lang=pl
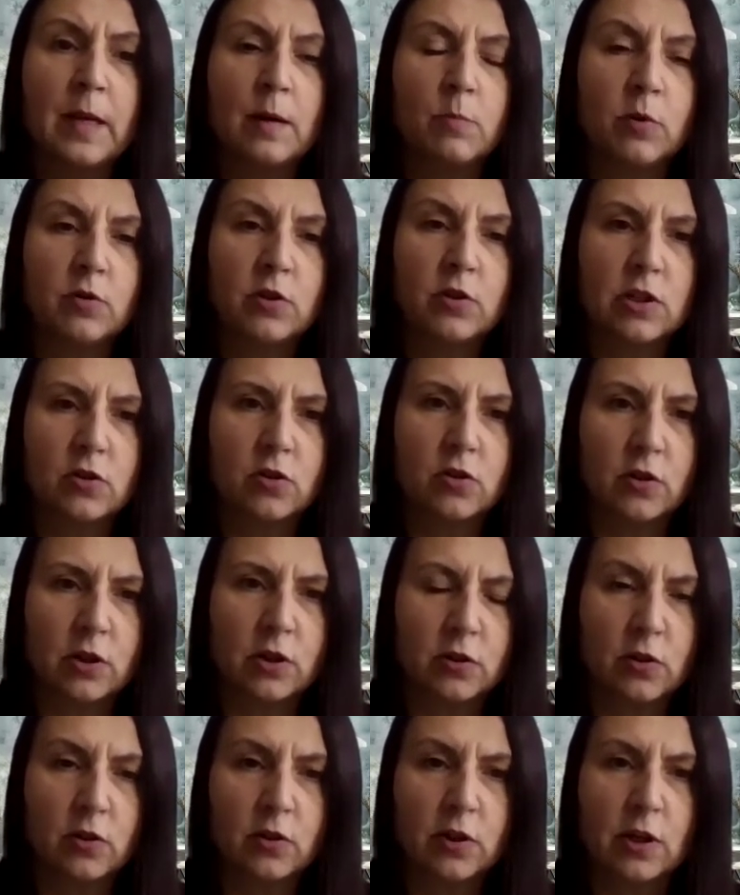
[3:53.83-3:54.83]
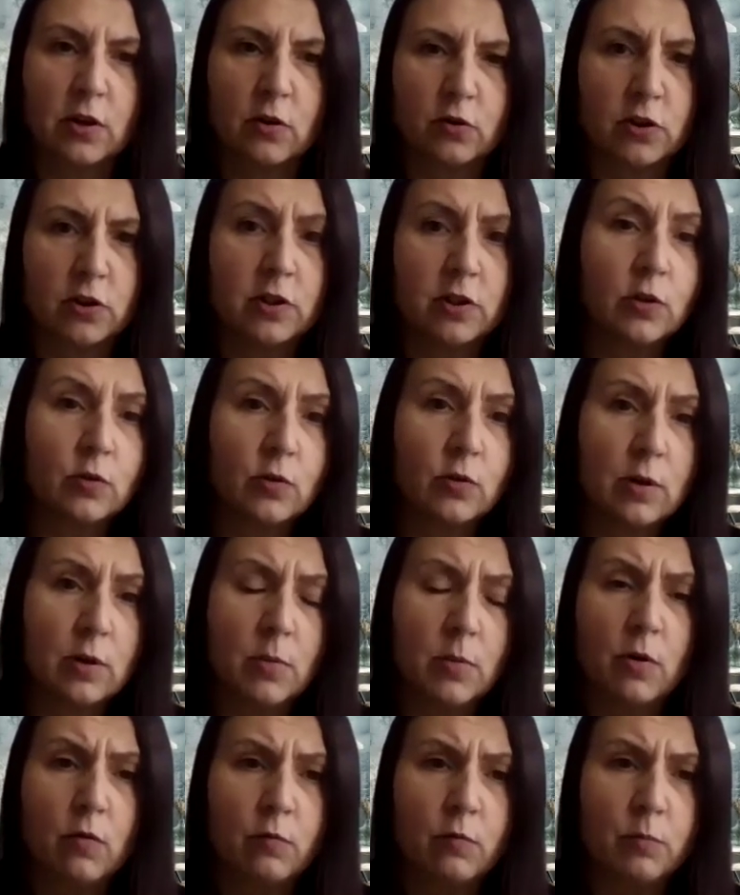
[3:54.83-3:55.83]
bądź też określone rośliny, które
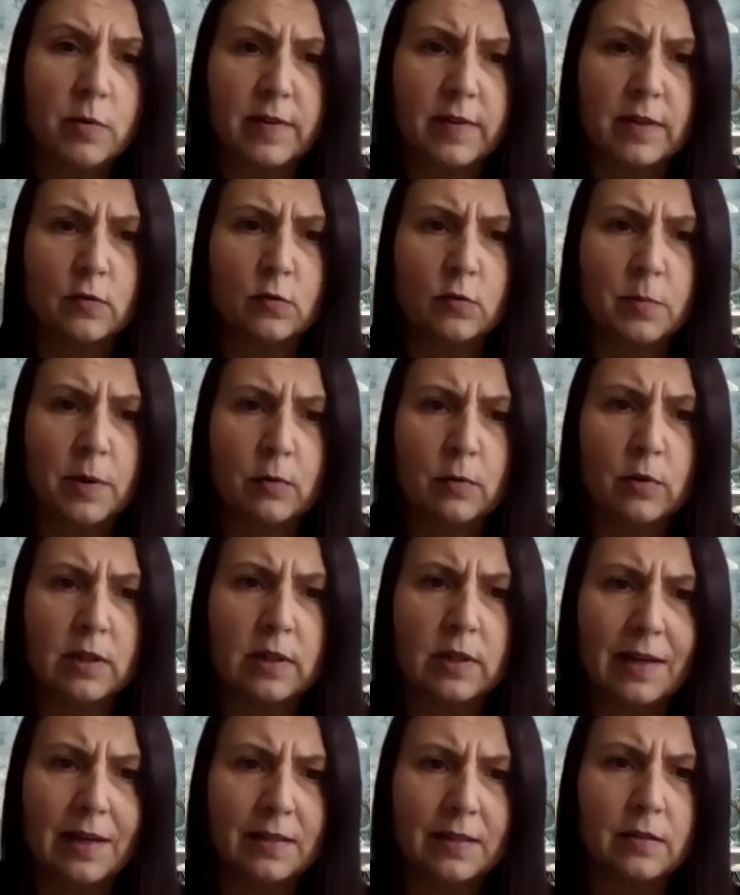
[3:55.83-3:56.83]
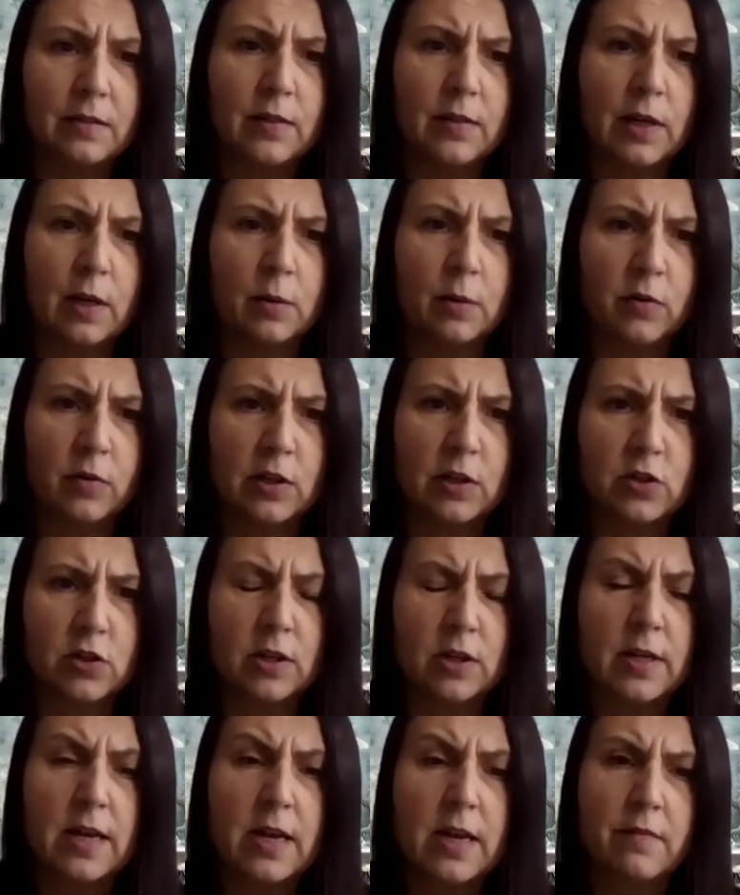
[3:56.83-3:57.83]
mogą wpływać zupełnie negatywnie albo jeszcze